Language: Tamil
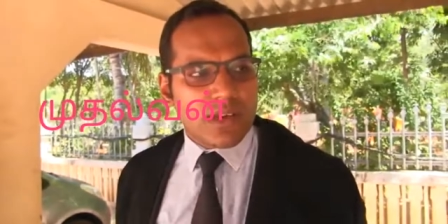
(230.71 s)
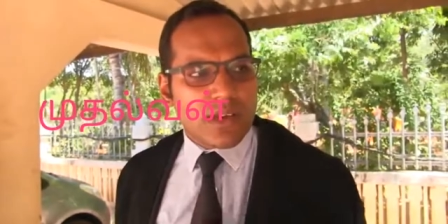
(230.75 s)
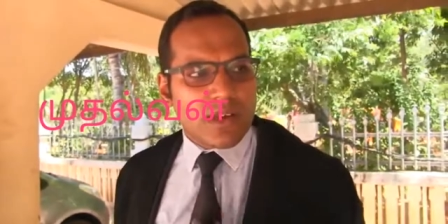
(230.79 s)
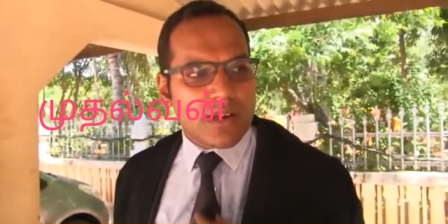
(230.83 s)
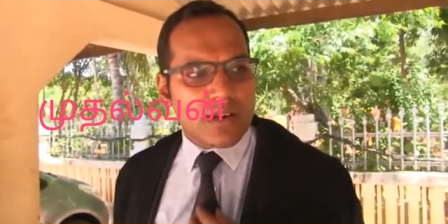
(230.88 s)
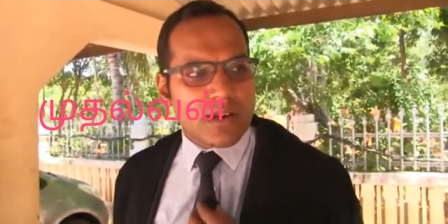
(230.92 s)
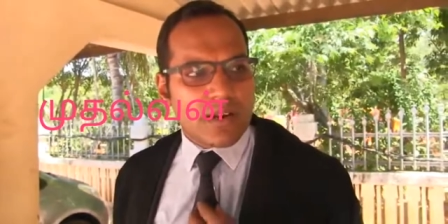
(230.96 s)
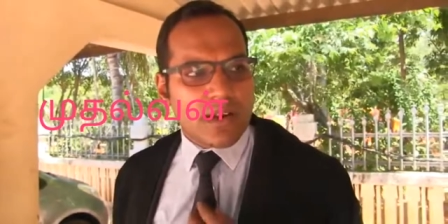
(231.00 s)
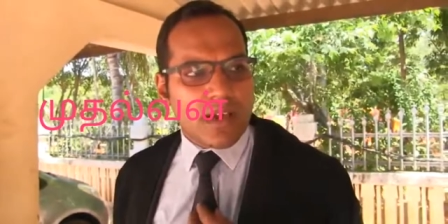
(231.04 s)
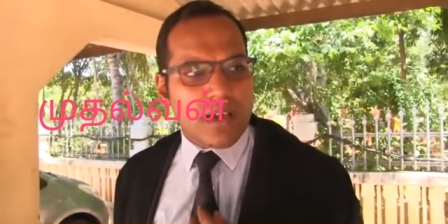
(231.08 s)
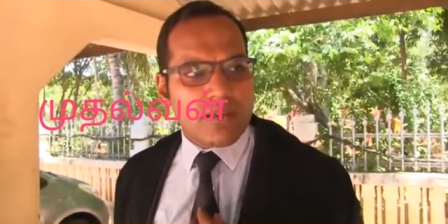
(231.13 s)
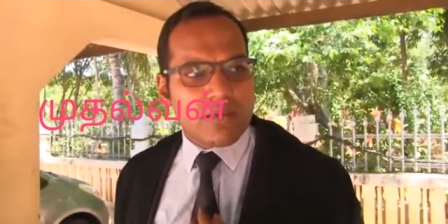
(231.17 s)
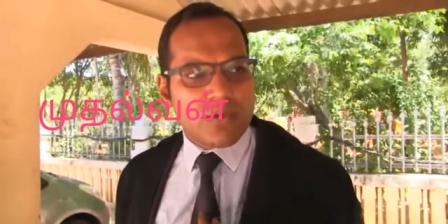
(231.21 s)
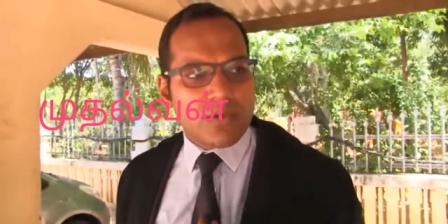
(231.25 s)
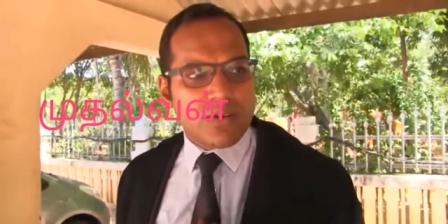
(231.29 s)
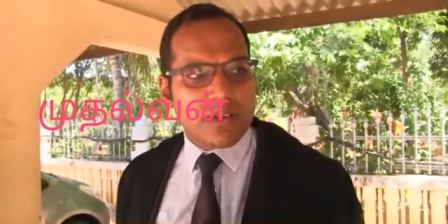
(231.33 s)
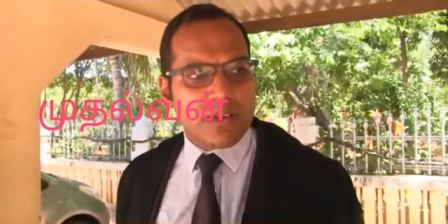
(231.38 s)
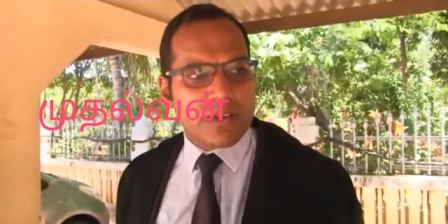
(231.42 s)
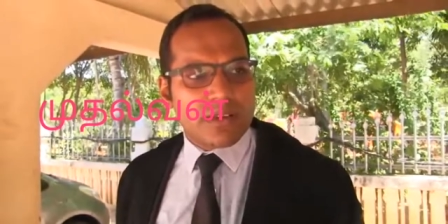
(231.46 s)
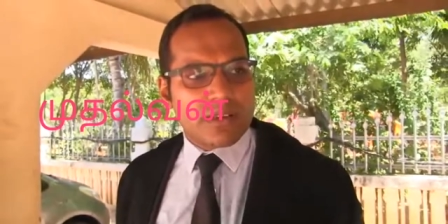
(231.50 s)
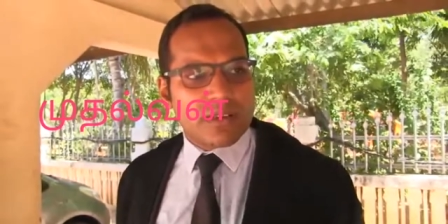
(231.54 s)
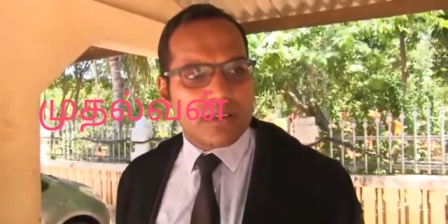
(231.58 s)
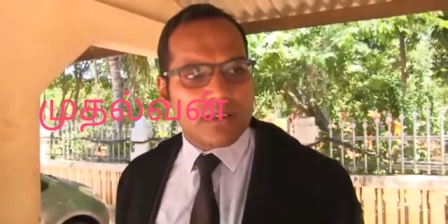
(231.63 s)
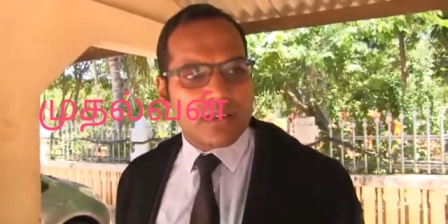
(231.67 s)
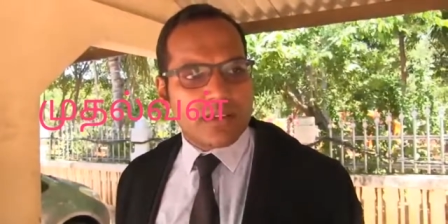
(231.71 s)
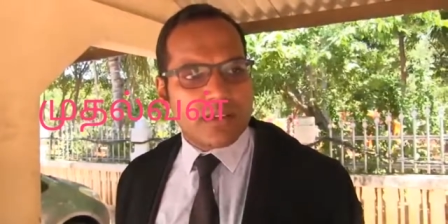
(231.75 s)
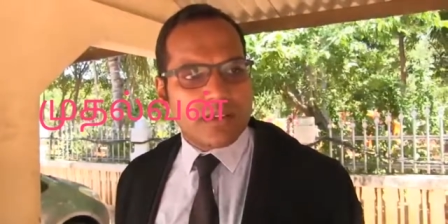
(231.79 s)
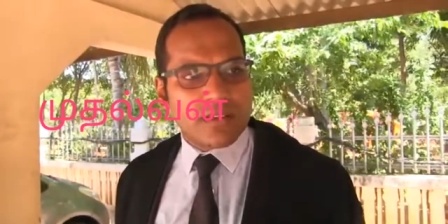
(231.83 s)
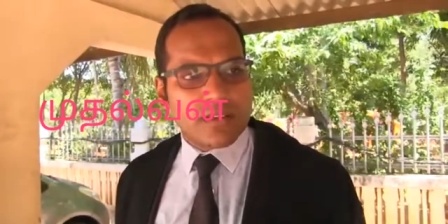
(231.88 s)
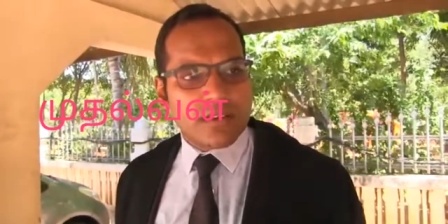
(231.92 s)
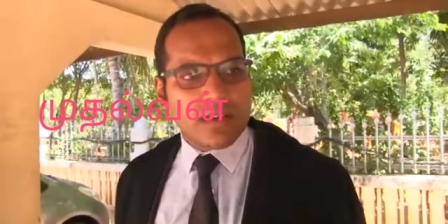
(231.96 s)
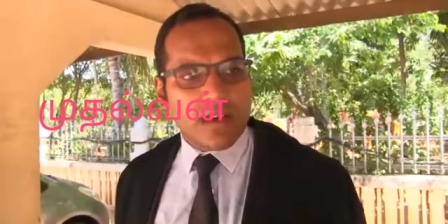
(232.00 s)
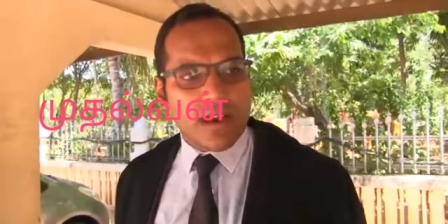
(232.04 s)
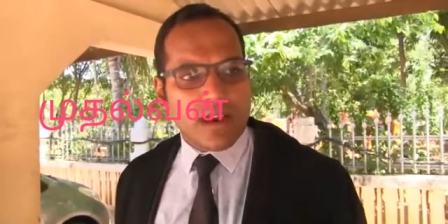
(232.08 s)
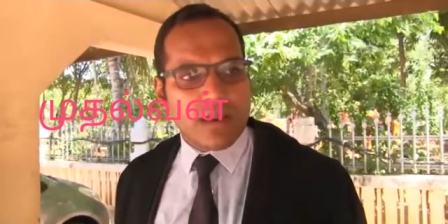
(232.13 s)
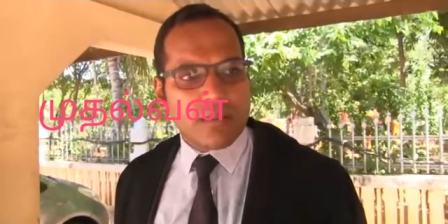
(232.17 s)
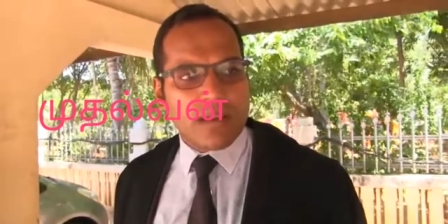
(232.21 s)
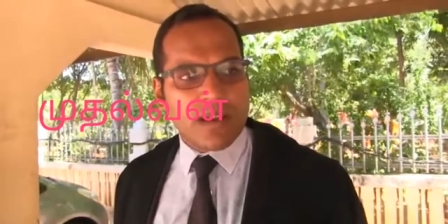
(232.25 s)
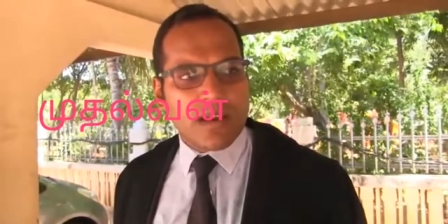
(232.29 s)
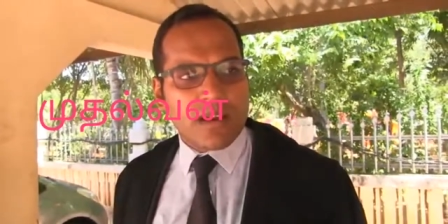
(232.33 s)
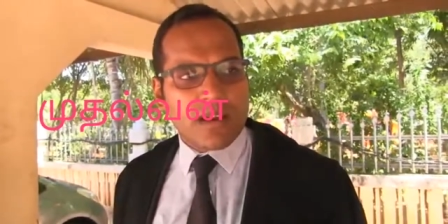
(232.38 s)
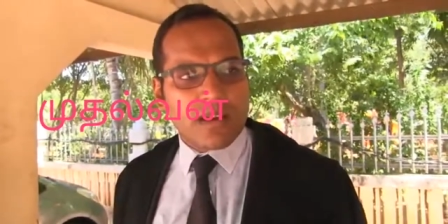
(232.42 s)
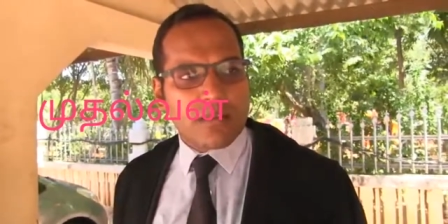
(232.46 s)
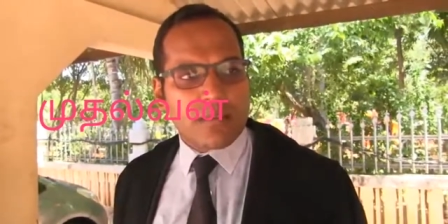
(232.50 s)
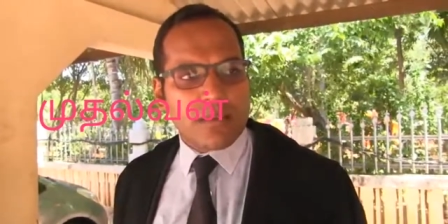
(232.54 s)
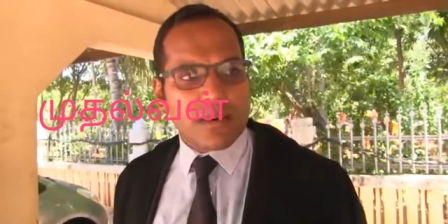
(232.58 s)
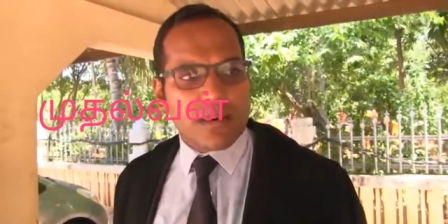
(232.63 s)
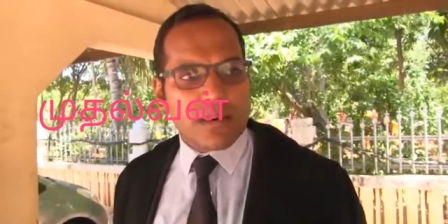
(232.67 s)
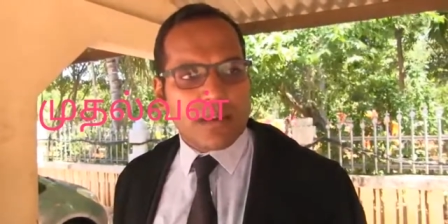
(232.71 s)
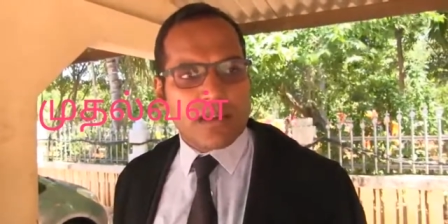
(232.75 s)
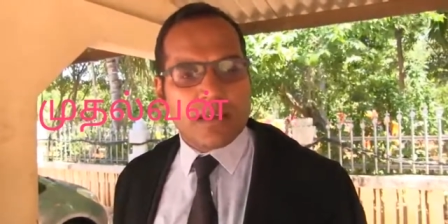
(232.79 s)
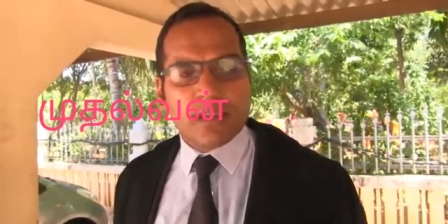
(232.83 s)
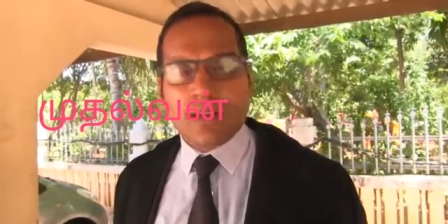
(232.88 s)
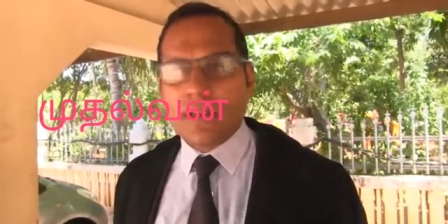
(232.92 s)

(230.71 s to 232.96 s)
ஆறில் நாவக்குழியிலிருந்து காணாமலாக்கப்பட்ட